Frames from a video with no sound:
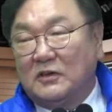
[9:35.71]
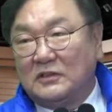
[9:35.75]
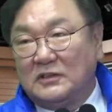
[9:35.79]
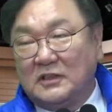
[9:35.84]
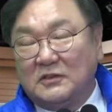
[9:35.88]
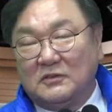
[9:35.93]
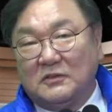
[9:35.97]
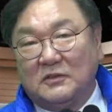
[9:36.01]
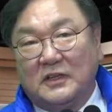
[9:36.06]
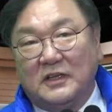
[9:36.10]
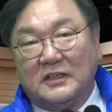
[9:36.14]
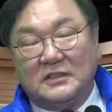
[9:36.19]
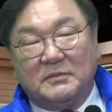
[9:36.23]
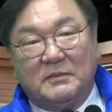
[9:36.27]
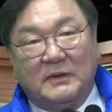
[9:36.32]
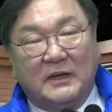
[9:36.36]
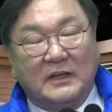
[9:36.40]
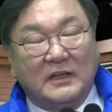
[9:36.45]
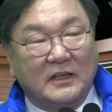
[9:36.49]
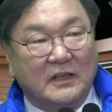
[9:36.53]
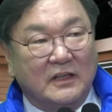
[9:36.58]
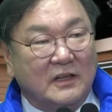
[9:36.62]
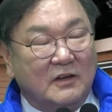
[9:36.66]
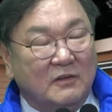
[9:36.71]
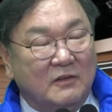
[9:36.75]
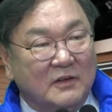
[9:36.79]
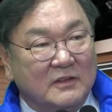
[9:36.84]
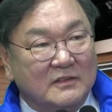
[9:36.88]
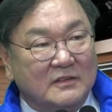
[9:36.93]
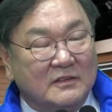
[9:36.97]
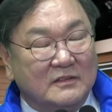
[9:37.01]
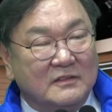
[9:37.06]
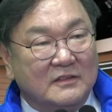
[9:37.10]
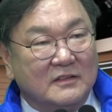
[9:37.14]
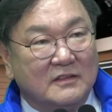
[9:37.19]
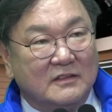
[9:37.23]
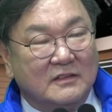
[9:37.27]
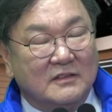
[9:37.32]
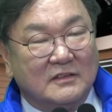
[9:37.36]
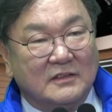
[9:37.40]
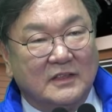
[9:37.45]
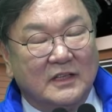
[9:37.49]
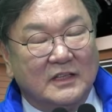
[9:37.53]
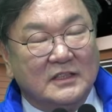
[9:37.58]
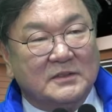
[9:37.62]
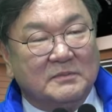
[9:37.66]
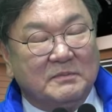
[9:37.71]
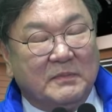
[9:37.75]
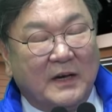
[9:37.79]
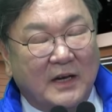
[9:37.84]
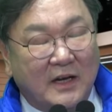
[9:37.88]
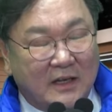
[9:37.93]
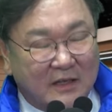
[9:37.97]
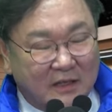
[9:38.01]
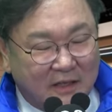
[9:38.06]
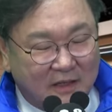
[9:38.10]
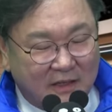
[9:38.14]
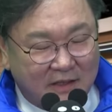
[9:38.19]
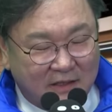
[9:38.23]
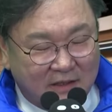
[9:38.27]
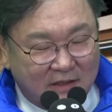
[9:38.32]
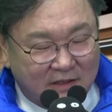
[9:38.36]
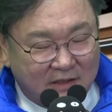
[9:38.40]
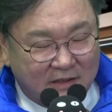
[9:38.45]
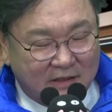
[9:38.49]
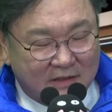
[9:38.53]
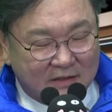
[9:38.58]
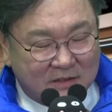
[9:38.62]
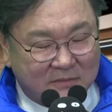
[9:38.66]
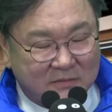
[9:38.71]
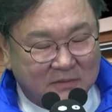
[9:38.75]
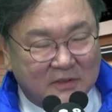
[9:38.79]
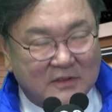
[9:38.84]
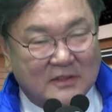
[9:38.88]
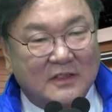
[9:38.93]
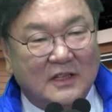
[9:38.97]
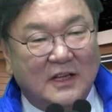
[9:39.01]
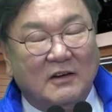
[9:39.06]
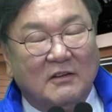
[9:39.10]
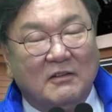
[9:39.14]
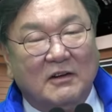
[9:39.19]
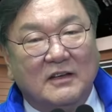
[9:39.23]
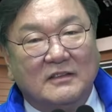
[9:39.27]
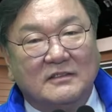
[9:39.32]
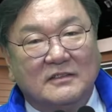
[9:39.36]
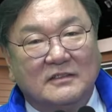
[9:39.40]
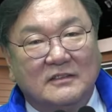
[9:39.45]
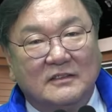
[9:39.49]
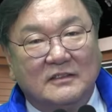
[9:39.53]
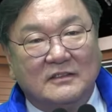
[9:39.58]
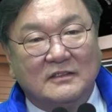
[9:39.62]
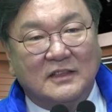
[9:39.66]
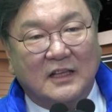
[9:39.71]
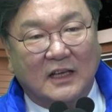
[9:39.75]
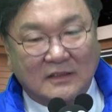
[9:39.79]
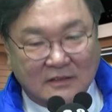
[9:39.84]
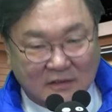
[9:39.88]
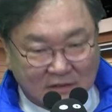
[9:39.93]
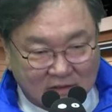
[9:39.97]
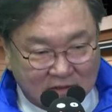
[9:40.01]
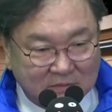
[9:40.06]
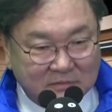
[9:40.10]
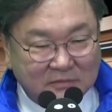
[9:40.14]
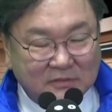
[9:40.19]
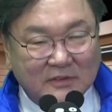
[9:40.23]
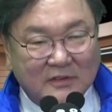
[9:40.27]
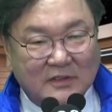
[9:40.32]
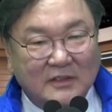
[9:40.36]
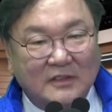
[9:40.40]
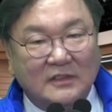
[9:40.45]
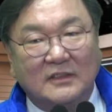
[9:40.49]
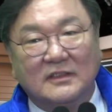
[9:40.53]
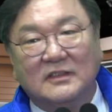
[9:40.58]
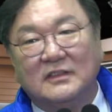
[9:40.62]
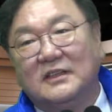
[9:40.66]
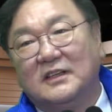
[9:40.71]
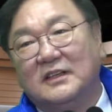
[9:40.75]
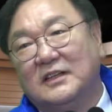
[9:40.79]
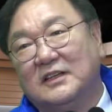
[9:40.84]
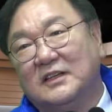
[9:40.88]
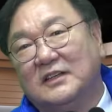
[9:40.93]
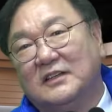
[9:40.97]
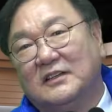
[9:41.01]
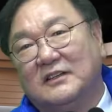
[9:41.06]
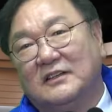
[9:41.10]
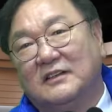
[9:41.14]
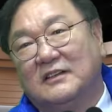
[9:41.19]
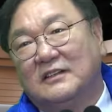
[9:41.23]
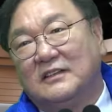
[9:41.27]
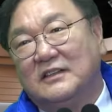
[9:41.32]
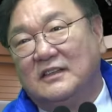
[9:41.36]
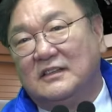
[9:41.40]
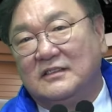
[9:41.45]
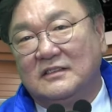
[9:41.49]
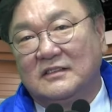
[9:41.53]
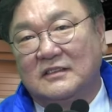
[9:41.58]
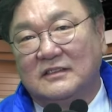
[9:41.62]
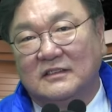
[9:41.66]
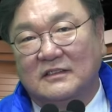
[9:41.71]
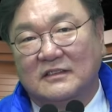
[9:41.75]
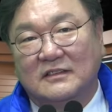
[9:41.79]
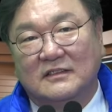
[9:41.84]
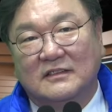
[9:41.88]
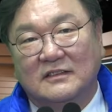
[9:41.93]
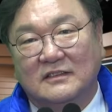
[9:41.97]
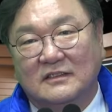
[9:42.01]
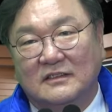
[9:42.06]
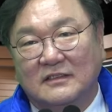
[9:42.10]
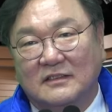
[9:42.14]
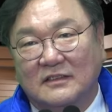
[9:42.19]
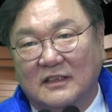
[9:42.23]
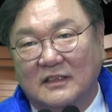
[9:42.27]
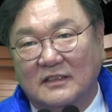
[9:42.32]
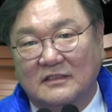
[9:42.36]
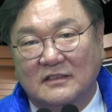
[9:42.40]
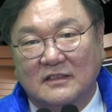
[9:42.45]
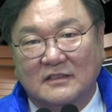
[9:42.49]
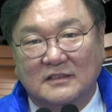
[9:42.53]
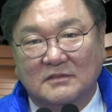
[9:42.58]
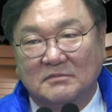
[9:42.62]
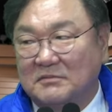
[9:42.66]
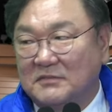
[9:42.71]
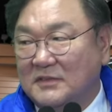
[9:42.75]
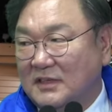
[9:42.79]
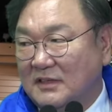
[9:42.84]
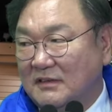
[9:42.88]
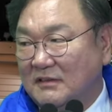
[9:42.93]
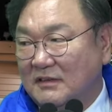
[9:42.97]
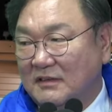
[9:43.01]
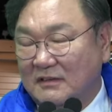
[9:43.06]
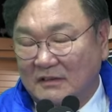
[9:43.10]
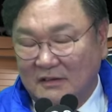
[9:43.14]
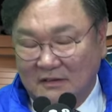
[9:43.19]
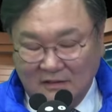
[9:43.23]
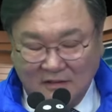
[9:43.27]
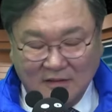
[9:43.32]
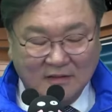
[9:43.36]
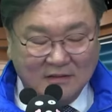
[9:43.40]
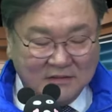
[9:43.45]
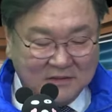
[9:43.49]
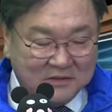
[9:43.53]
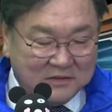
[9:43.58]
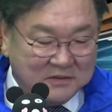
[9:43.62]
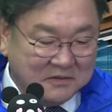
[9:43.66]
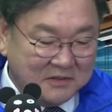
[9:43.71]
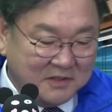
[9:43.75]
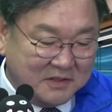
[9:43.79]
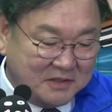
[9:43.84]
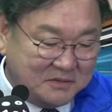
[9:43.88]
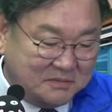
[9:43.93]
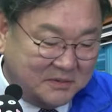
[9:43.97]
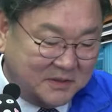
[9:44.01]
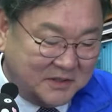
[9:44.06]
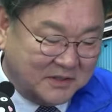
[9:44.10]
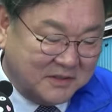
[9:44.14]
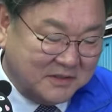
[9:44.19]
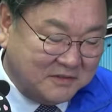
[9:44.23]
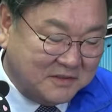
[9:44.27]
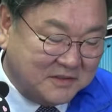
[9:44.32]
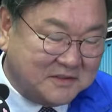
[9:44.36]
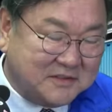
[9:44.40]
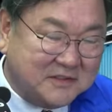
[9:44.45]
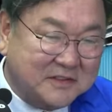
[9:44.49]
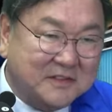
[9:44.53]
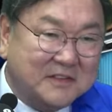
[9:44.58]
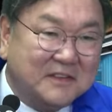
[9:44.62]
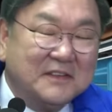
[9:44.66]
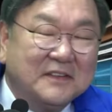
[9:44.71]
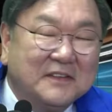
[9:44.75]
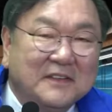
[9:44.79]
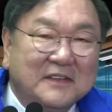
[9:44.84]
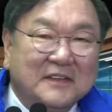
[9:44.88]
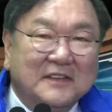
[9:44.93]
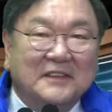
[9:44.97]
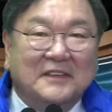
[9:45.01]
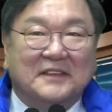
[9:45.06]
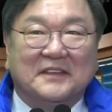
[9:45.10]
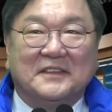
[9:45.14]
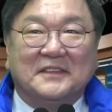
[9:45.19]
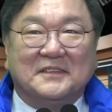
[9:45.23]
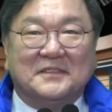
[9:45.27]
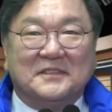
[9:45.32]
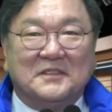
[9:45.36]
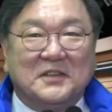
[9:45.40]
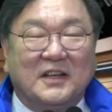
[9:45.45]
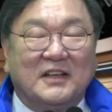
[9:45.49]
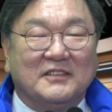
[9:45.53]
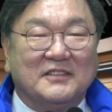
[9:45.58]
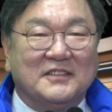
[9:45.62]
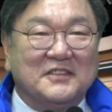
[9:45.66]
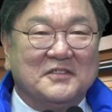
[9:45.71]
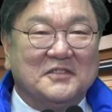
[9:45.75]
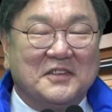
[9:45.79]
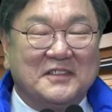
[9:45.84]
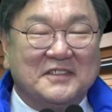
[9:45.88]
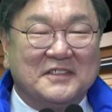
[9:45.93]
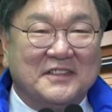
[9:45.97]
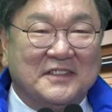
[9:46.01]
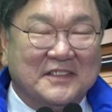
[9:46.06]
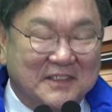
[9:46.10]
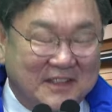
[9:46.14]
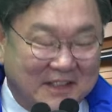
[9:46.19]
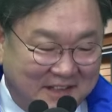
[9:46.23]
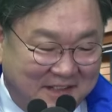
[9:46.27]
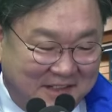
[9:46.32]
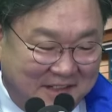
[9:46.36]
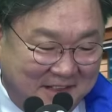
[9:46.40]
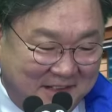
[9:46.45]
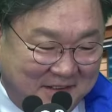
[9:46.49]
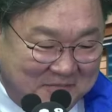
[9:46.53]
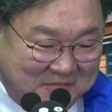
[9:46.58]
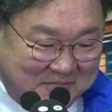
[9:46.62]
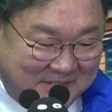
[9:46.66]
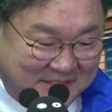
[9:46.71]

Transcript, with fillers: 4시 반에 나와서 4시 반에 집에서 나와서 5시부터 일정. 새벽 4시 반이요? 네, 어제 4시 반에 나왔어. 하여튼 최선을 다해야 합니다.